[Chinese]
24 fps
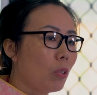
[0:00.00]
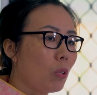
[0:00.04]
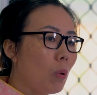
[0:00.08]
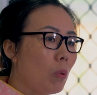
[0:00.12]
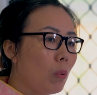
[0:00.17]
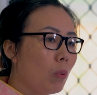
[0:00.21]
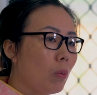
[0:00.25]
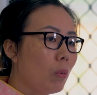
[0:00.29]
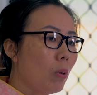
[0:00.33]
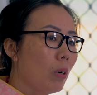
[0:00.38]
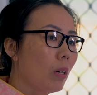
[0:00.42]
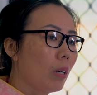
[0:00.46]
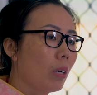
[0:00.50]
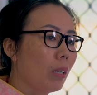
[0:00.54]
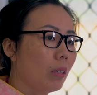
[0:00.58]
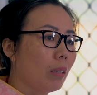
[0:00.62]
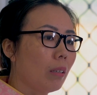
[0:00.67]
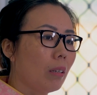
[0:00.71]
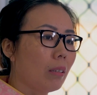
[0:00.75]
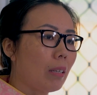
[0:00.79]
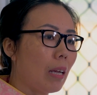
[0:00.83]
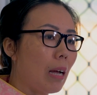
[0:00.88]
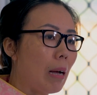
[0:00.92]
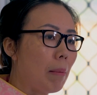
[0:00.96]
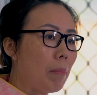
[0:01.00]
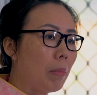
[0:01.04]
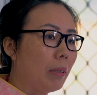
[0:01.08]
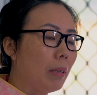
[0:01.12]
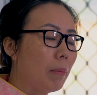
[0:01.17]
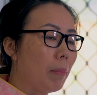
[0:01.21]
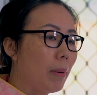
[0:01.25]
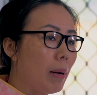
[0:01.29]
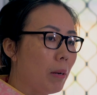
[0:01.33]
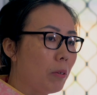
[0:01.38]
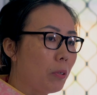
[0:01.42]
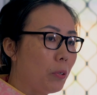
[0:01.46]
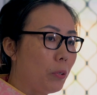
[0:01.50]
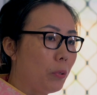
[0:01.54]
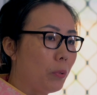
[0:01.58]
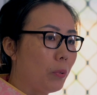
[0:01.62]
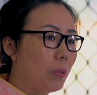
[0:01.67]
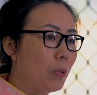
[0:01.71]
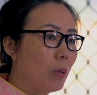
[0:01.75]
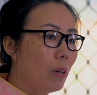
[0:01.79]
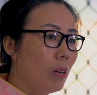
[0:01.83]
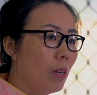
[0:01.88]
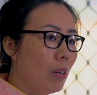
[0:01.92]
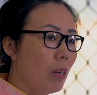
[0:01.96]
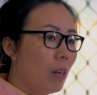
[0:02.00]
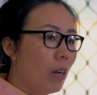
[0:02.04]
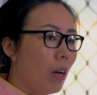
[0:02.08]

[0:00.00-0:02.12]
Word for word: 通过他们的帮助。